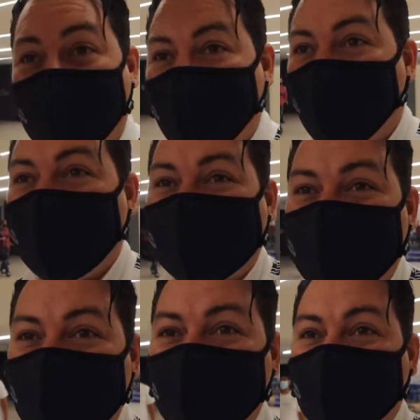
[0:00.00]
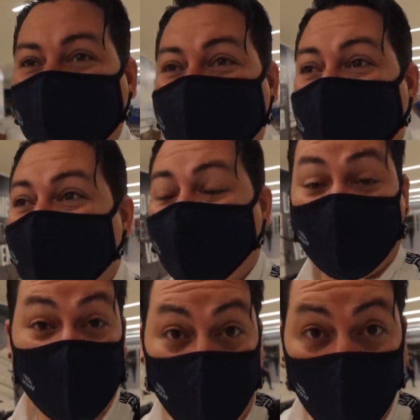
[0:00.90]
para vivir las emociones
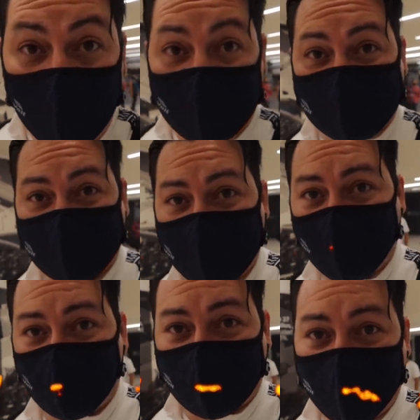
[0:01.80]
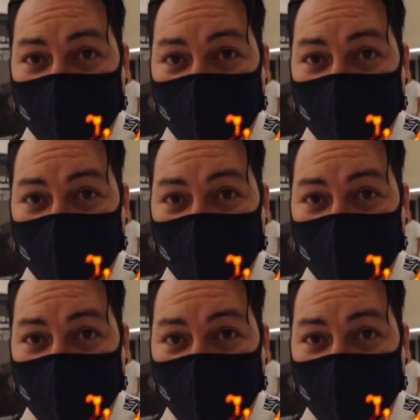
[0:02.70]
del Pumas contra